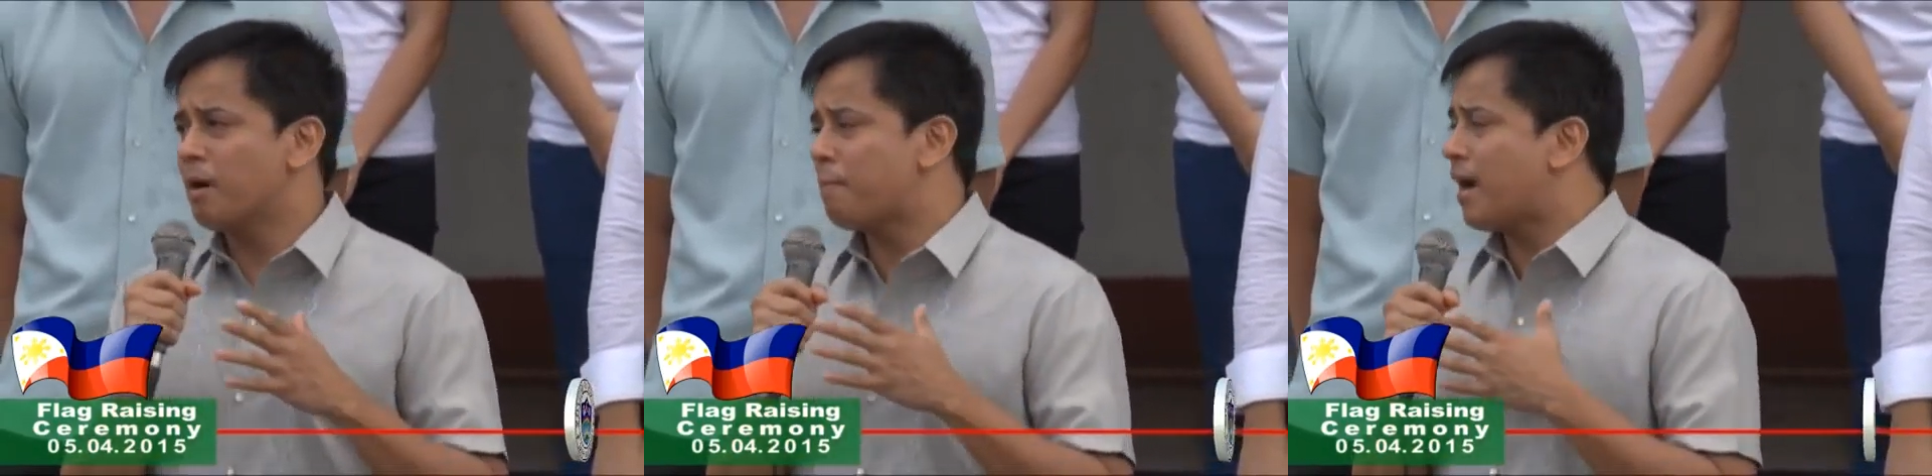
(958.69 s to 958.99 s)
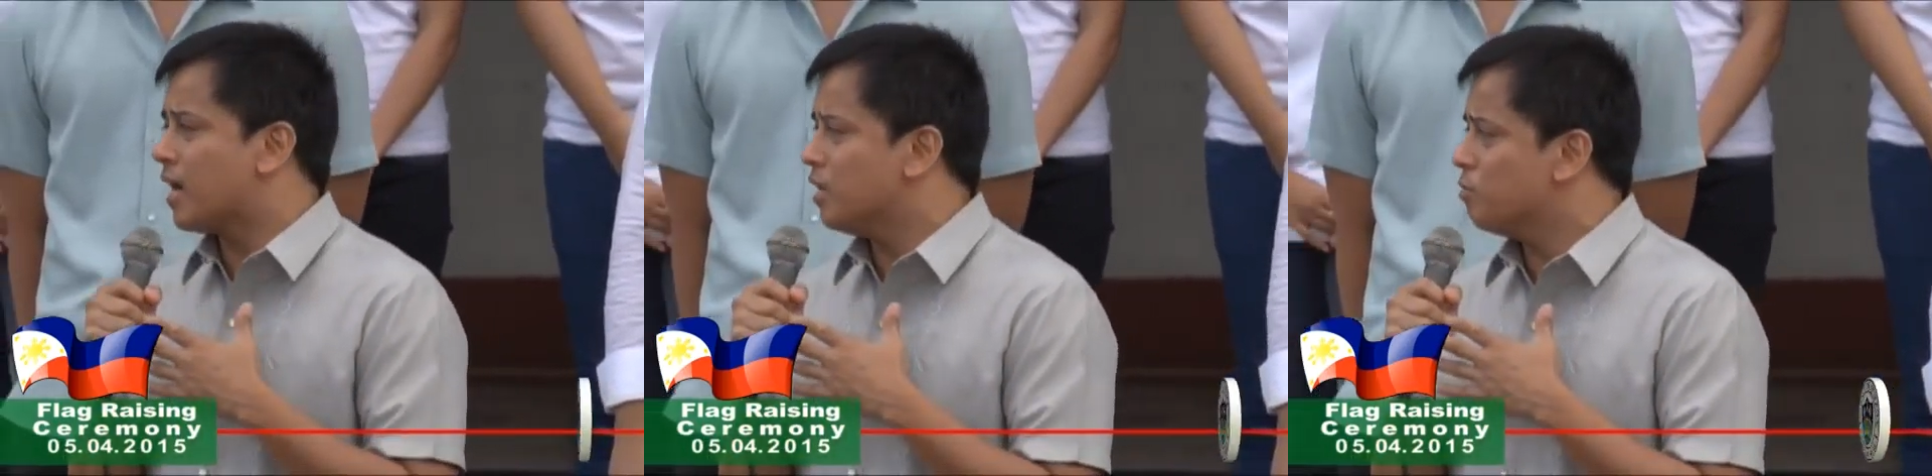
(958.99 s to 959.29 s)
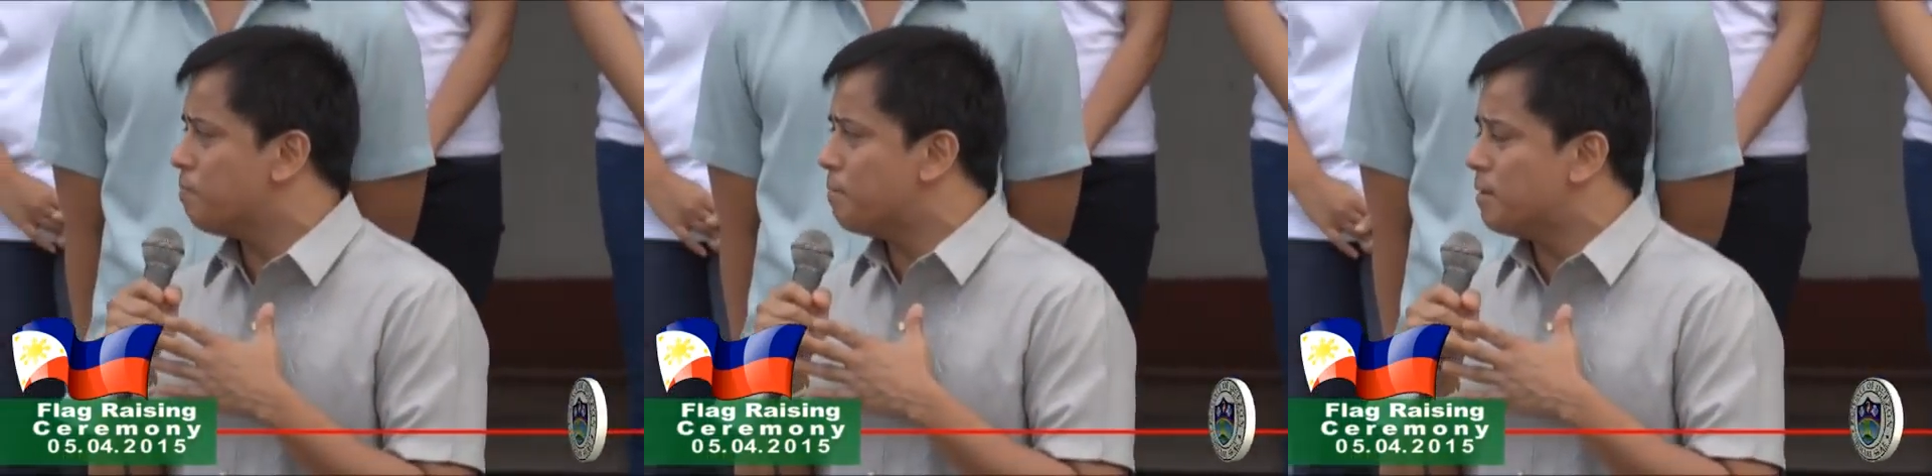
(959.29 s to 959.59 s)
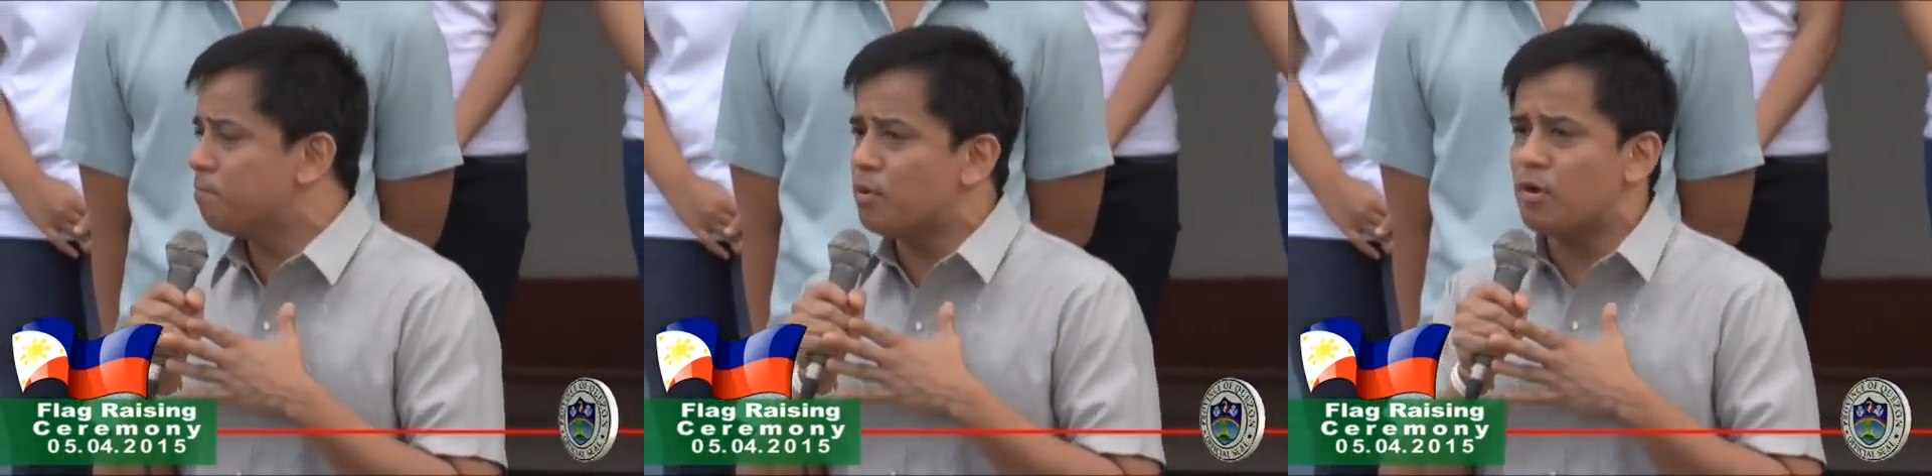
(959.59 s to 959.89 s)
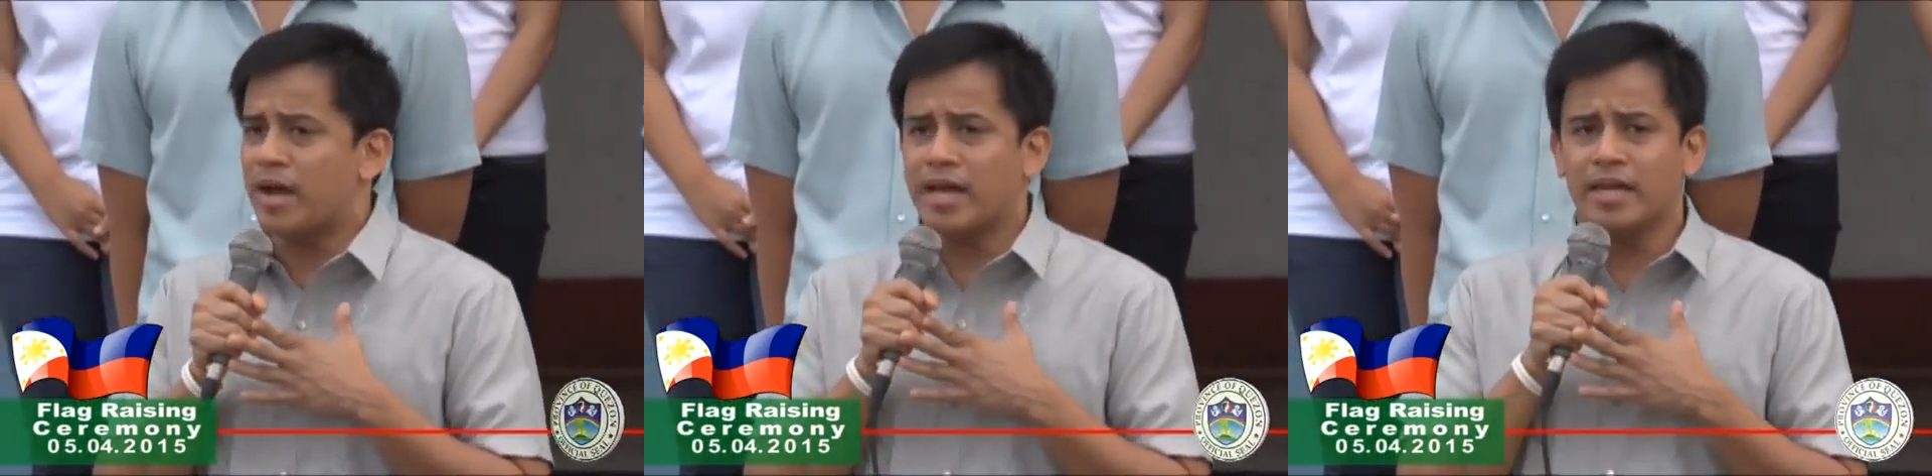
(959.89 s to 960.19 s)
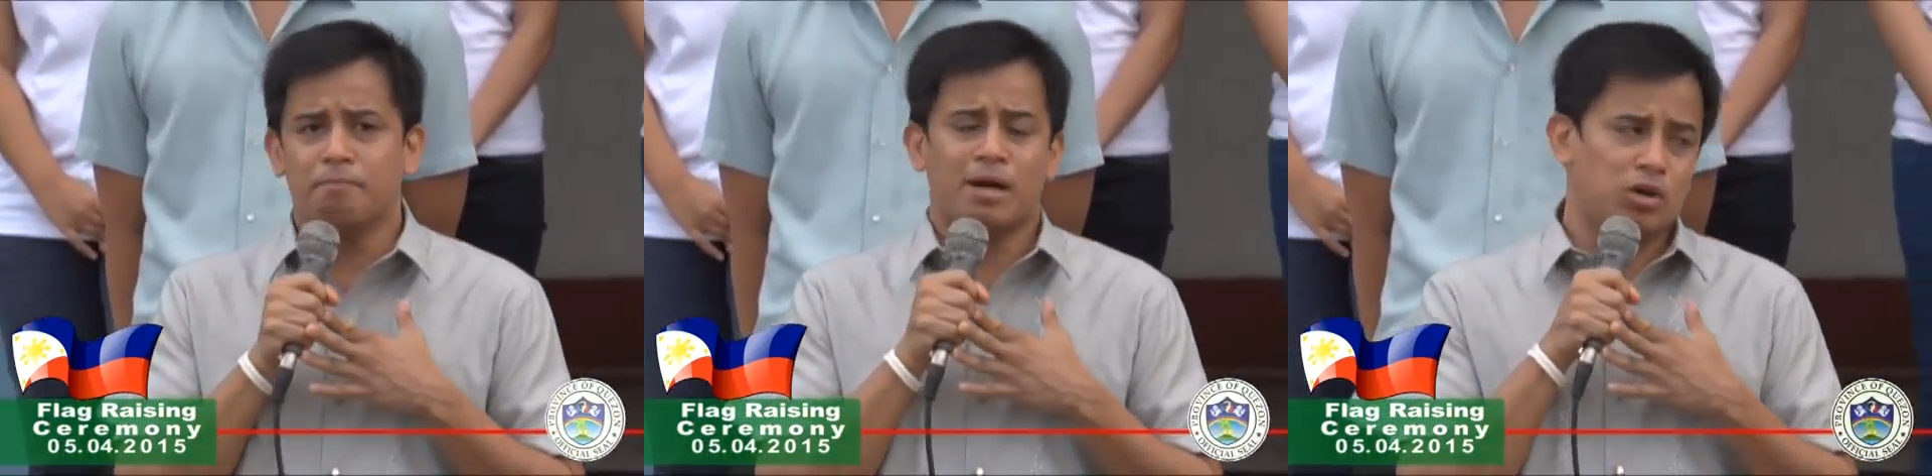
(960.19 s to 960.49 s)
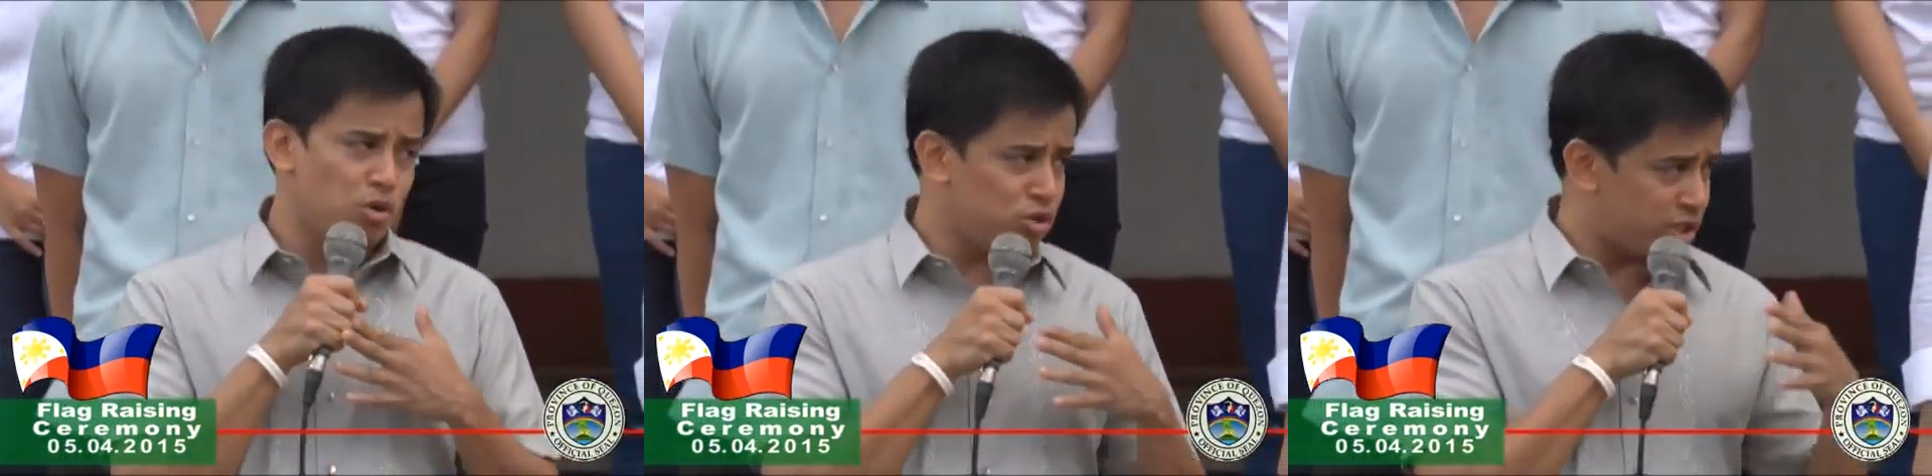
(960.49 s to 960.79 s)
magpakaganong pa man po ay
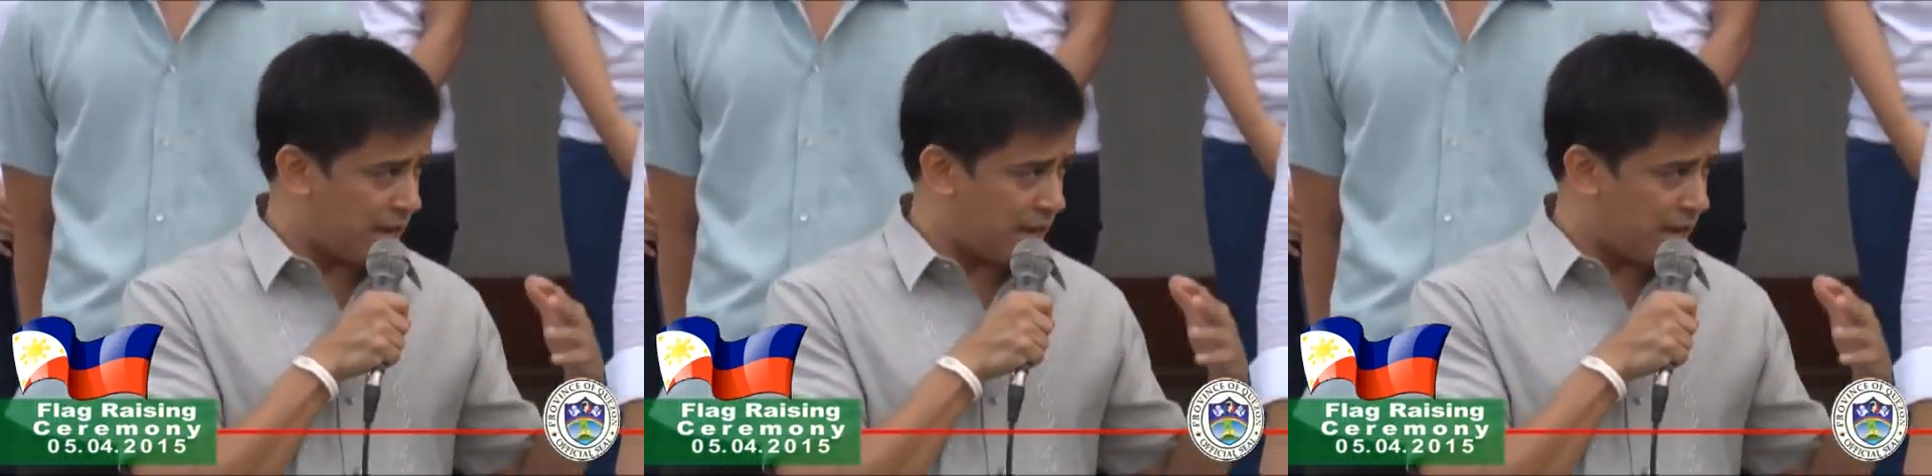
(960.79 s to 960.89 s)
bagkus